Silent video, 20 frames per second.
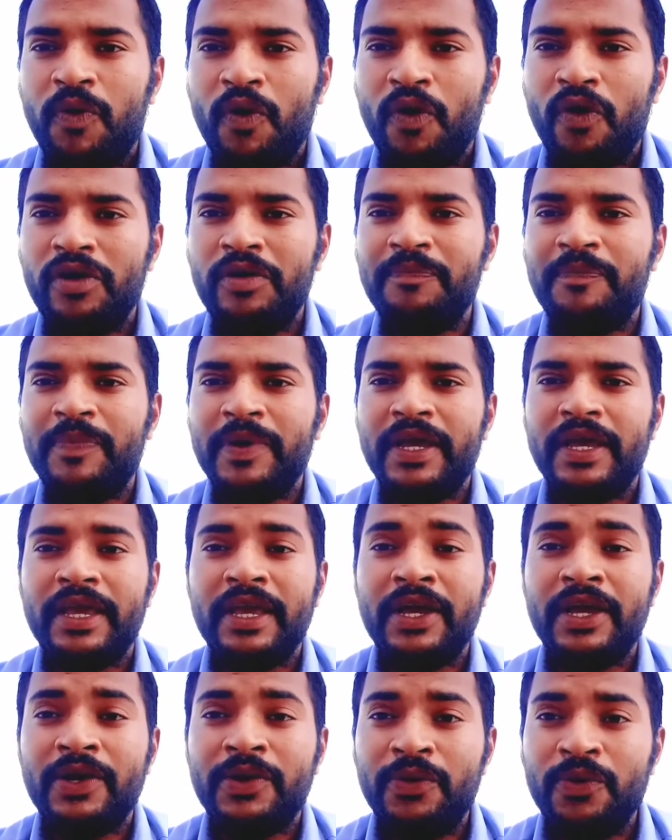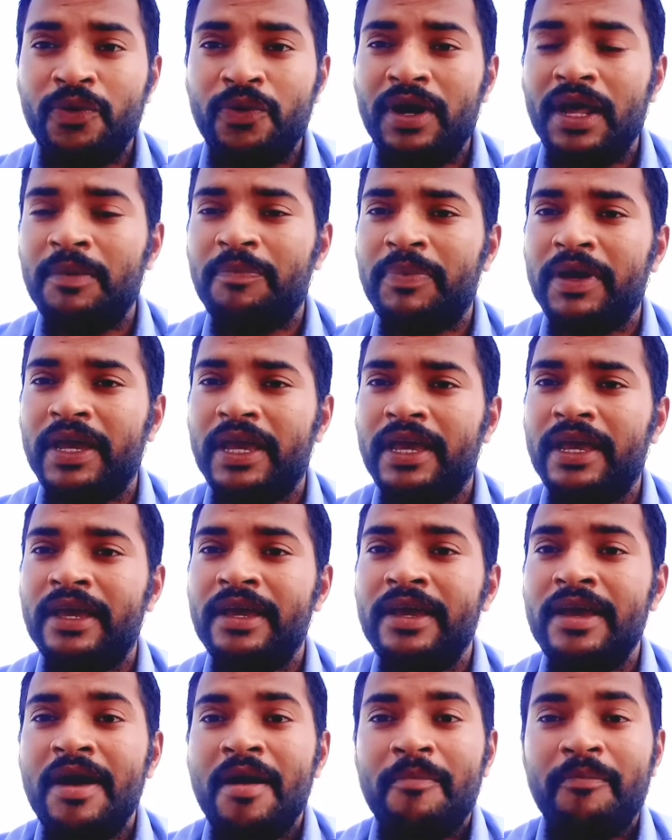फ़ोनपे हैं गूगल पे हैं
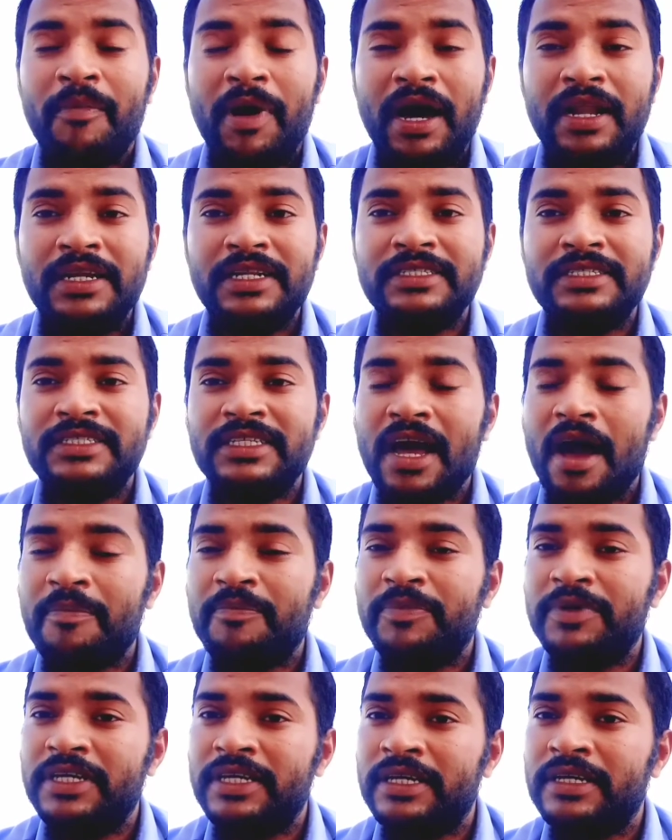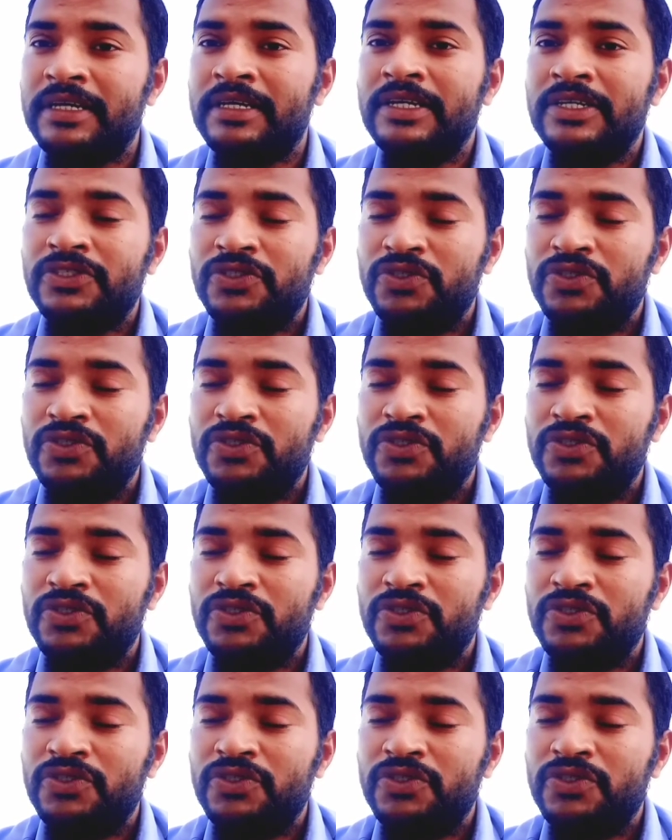मान लीजिए आप ये